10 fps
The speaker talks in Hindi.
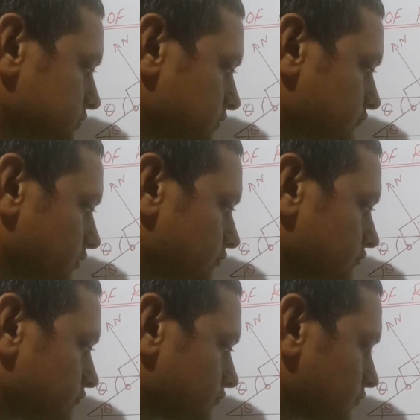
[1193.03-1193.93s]
इज इक्वल टू
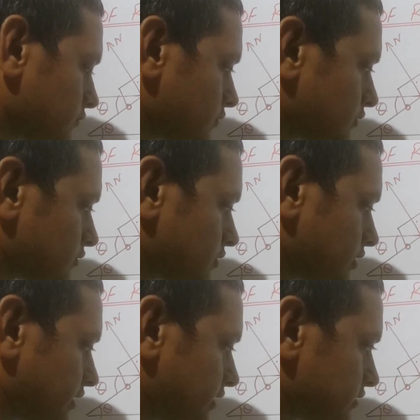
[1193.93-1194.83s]

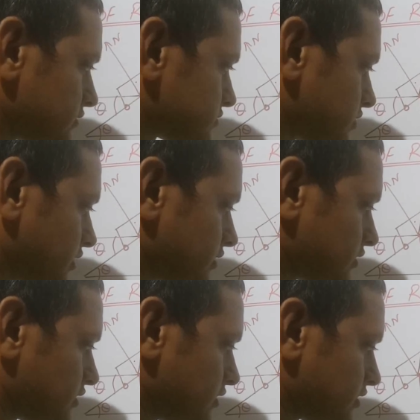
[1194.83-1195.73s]
एन साइन
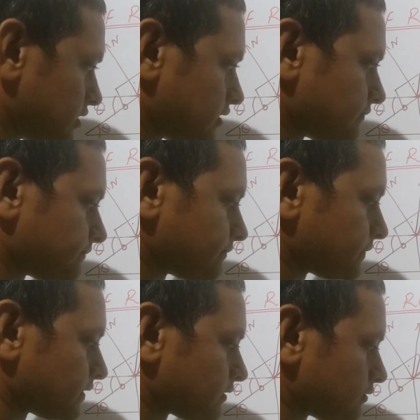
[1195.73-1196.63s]
थीटा
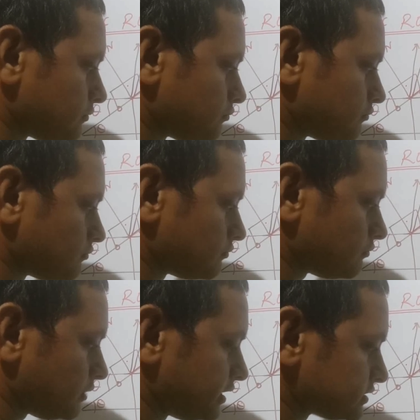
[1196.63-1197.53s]

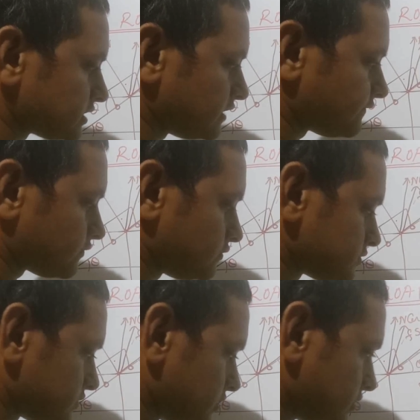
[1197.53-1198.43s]
माइनस एफ
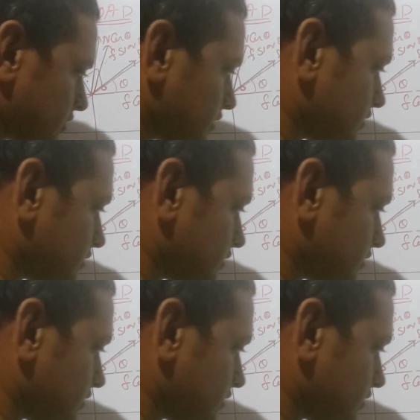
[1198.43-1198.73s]
कॉस थीटा